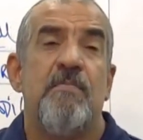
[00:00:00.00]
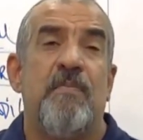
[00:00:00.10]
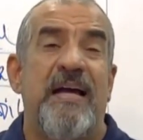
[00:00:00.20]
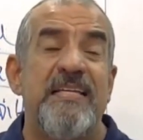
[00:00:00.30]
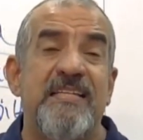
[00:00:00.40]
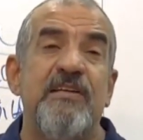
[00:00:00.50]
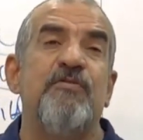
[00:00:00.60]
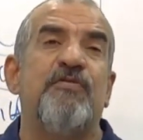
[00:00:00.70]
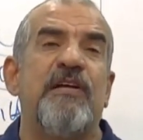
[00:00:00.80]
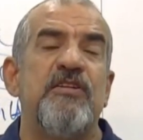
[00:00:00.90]
Mas
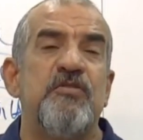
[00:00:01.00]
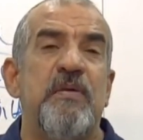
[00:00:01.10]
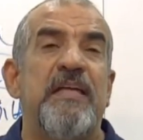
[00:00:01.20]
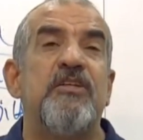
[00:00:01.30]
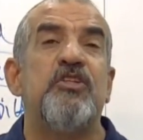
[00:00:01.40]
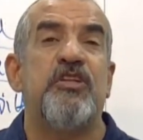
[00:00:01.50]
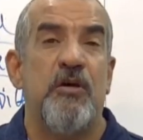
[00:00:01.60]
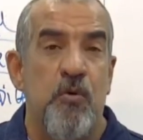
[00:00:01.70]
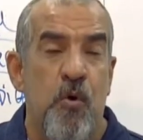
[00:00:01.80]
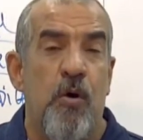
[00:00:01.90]
infelizmente
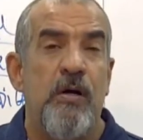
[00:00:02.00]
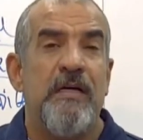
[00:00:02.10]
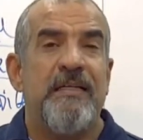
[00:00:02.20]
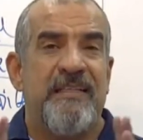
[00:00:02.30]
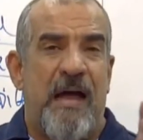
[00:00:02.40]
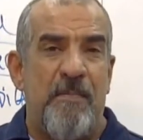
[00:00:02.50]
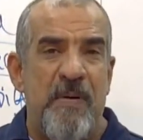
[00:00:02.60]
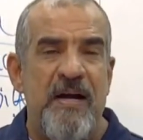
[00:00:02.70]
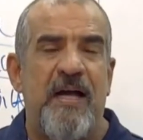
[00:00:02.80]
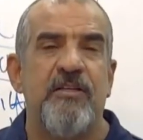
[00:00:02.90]
chegou na
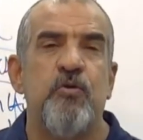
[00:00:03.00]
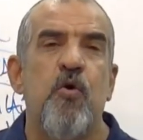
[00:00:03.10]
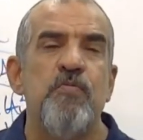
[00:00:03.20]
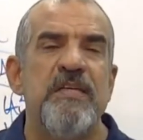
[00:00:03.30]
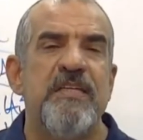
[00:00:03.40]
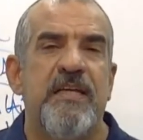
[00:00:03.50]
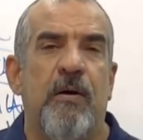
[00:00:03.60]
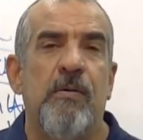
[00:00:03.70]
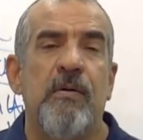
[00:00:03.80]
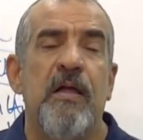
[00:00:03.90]
banca de
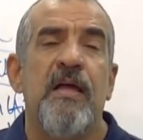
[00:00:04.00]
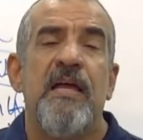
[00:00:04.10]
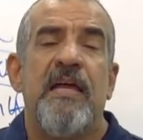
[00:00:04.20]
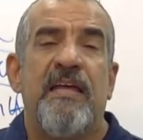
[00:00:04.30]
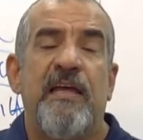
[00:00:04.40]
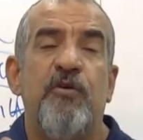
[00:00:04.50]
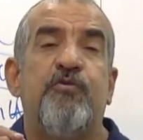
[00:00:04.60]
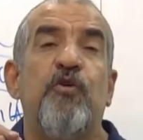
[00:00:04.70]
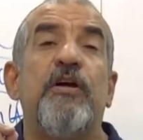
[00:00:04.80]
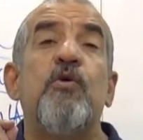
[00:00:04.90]
comissão e ele
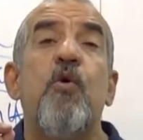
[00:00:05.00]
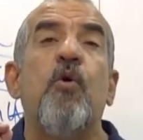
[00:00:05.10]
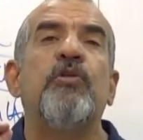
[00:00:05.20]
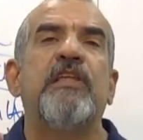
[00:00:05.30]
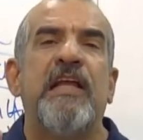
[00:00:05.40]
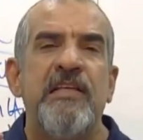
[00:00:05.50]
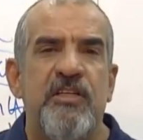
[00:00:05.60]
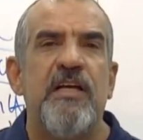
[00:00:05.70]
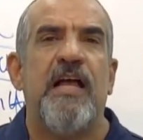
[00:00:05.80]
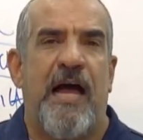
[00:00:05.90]
foi
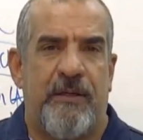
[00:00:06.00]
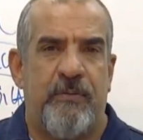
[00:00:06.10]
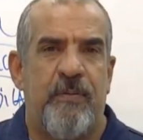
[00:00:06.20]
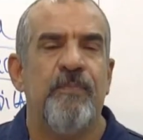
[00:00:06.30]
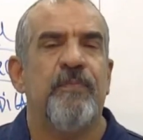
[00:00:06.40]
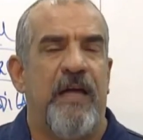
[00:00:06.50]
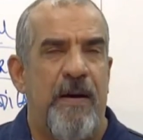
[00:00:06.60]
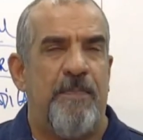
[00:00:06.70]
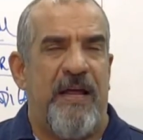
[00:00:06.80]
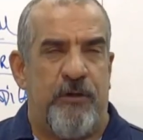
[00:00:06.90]
contraindicado,
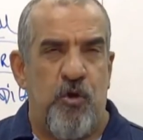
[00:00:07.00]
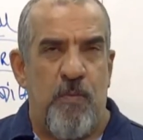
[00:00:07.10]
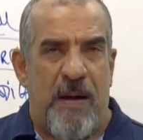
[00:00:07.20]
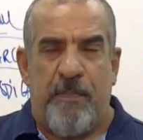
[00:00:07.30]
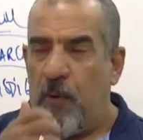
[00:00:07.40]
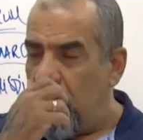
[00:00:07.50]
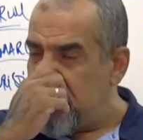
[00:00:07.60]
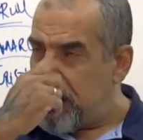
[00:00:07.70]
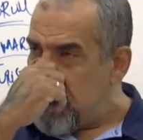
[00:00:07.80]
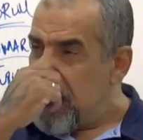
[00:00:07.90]
né, para tomar
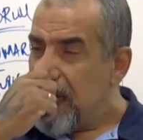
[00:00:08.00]
posse.